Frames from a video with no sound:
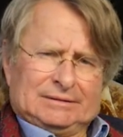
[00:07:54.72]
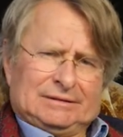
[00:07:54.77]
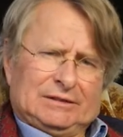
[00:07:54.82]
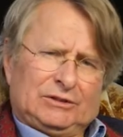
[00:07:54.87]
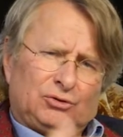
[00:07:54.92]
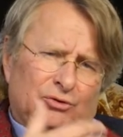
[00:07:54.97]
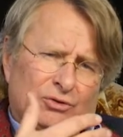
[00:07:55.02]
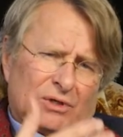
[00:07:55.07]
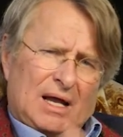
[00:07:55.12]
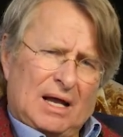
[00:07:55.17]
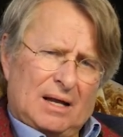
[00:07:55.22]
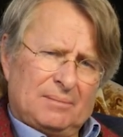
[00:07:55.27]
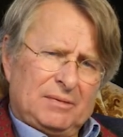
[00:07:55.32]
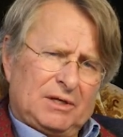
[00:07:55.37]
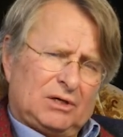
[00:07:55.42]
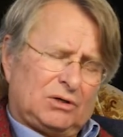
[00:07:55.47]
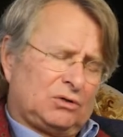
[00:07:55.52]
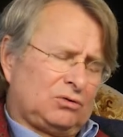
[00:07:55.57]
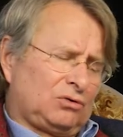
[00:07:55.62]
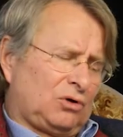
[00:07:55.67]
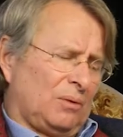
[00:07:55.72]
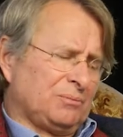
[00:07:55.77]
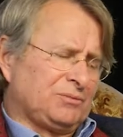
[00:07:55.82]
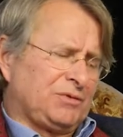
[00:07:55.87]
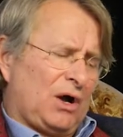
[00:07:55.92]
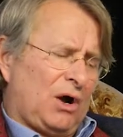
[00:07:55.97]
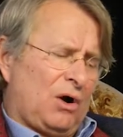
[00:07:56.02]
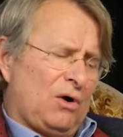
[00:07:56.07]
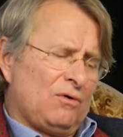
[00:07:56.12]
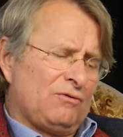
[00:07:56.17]
Die Dynamik
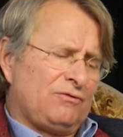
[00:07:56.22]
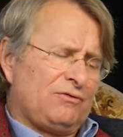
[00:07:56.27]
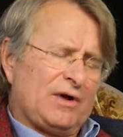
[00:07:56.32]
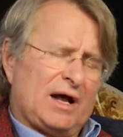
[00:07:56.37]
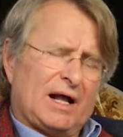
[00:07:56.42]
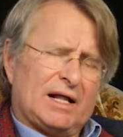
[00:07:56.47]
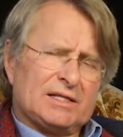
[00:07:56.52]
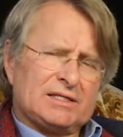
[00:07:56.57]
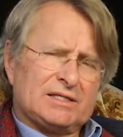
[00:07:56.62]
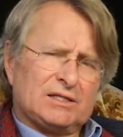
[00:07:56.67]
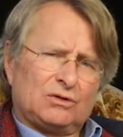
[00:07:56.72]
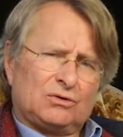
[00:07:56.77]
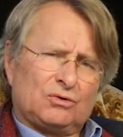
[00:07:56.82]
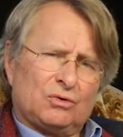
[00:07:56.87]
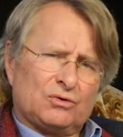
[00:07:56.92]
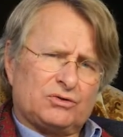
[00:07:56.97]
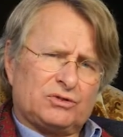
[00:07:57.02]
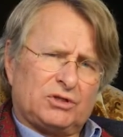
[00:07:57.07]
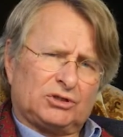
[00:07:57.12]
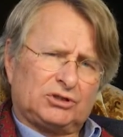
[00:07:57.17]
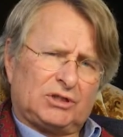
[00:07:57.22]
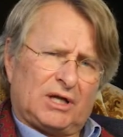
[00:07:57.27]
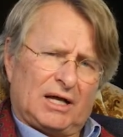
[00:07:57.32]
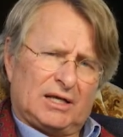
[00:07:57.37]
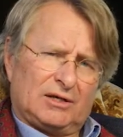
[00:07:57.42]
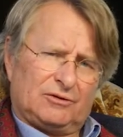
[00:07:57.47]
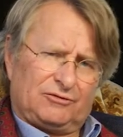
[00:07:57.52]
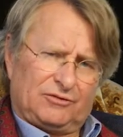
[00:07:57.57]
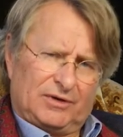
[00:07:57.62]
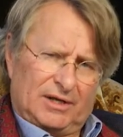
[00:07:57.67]
kommt auf, als in Kloster
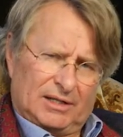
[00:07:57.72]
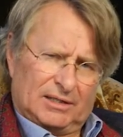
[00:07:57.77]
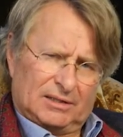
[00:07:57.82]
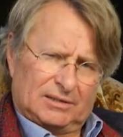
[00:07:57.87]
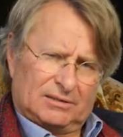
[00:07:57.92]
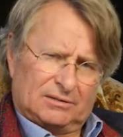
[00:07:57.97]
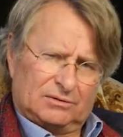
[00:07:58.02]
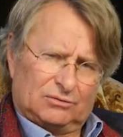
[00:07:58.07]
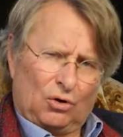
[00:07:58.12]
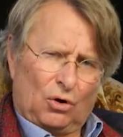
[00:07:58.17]
Steinfeld,